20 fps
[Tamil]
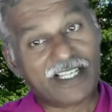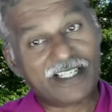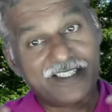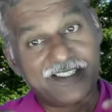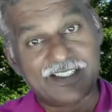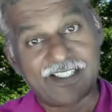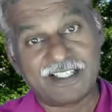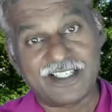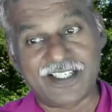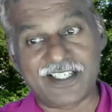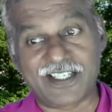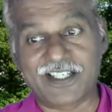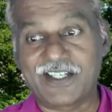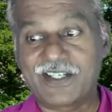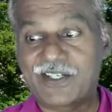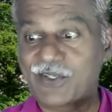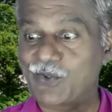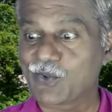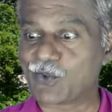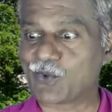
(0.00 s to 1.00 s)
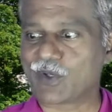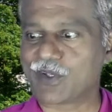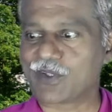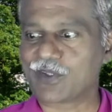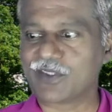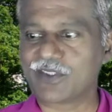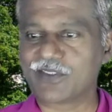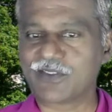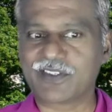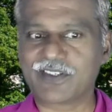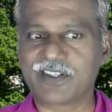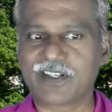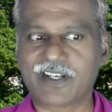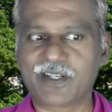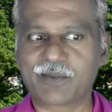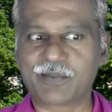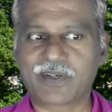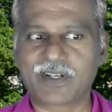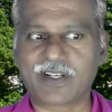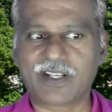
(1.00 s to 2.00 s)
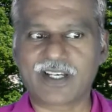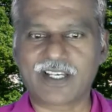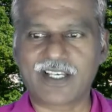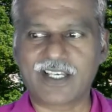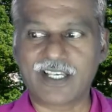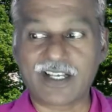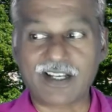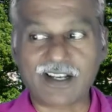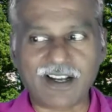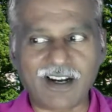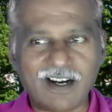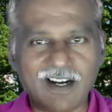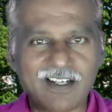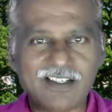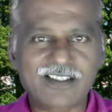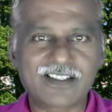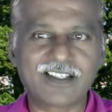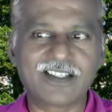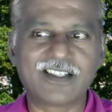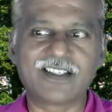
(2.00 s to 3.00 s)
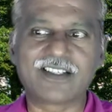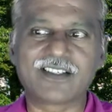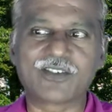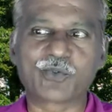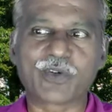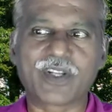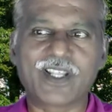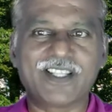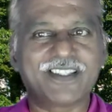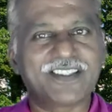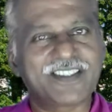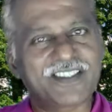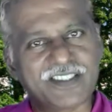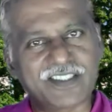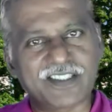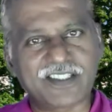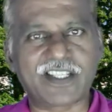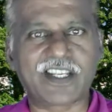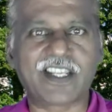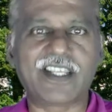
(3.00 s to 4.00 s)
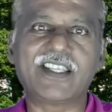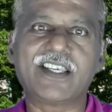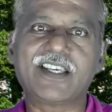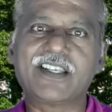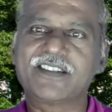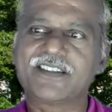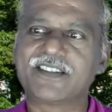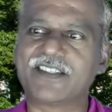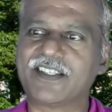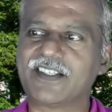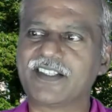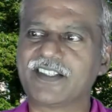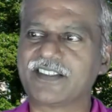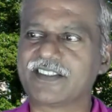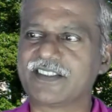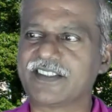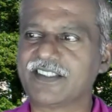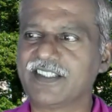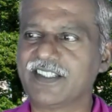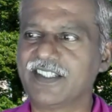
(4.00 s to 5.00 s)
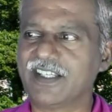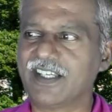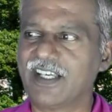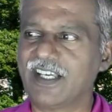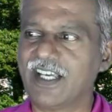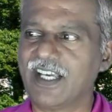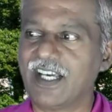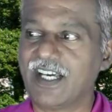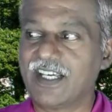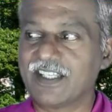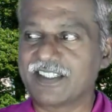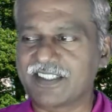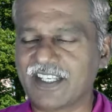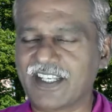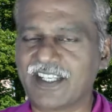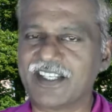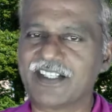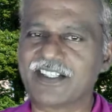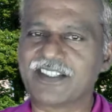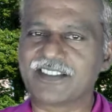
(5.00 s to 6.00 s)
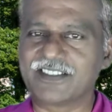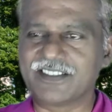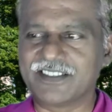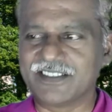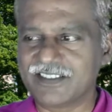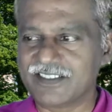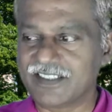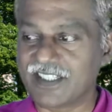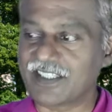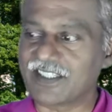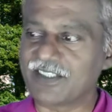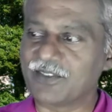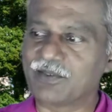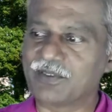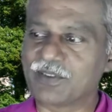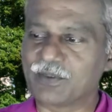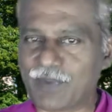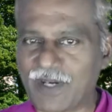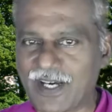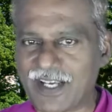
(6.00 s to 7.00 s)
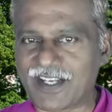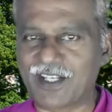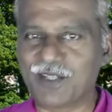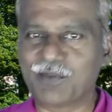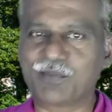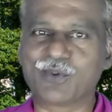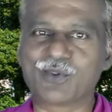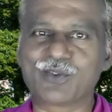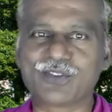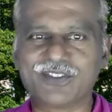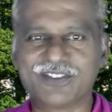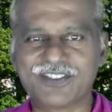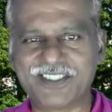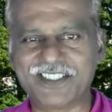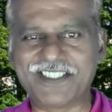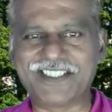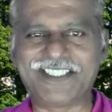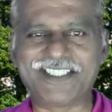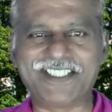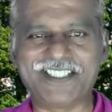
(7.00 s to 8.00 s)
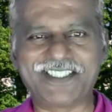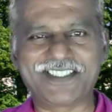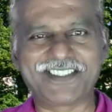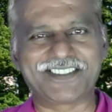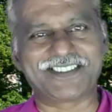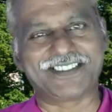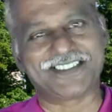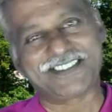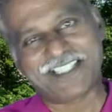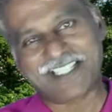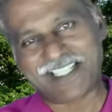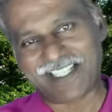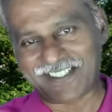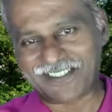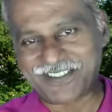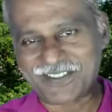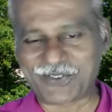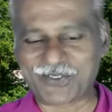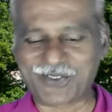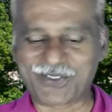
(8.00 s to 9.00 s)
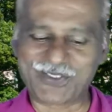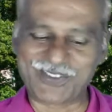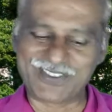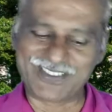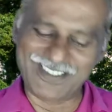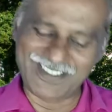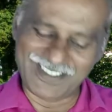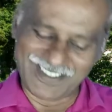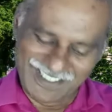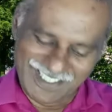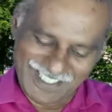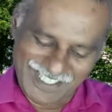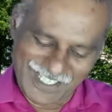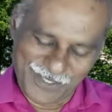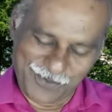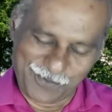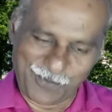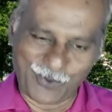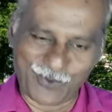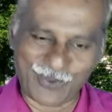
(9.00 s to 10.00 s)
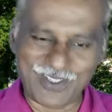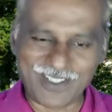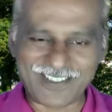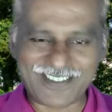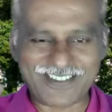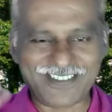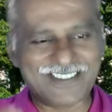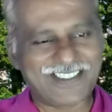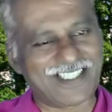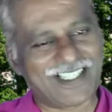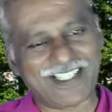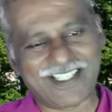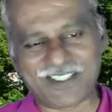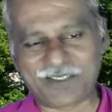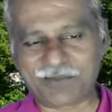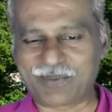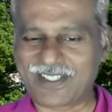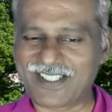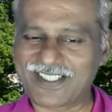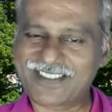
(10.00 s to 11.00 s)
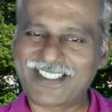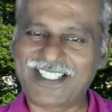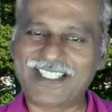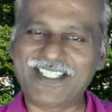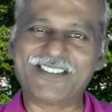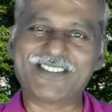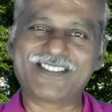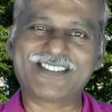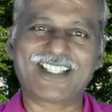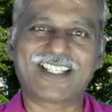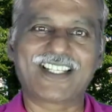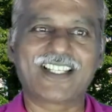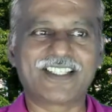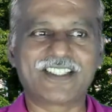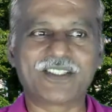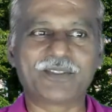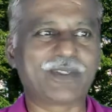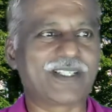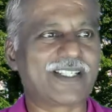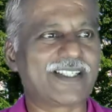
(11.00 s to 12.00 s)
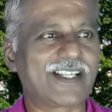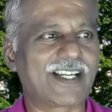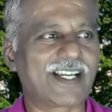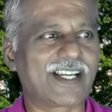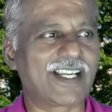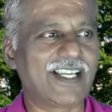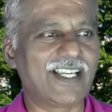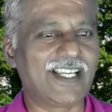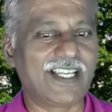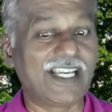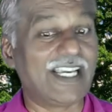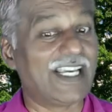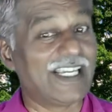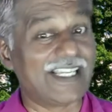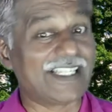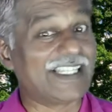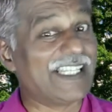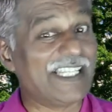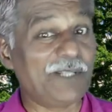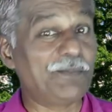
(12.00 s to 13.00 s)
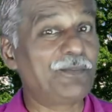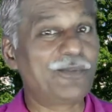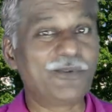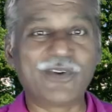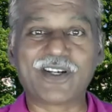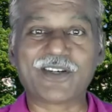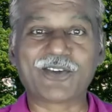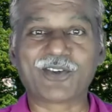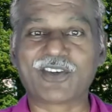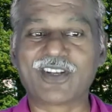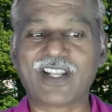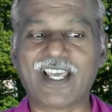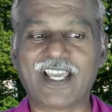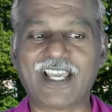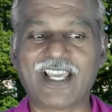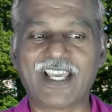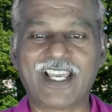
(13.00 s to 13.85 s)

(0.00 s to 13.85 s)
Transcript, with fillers: இந்த குரங்கு என்ன பண்ணாங்க காட்டில் இருக்கக்கூடிய தினை அரிசியை எடுத்து தினை எடுத்து அதை வந்து பாறையில் போட்டு தீட்டி எடுத்து தினை அரிசி கொண்டு வந்து பொங்கலுக்கு எல்லாம் இது பண்ணிட்டாங்க தண்ணி வச்சு எல்லாம் இது பண்ணிட்டாங்க இனிப்பு வேணும்ல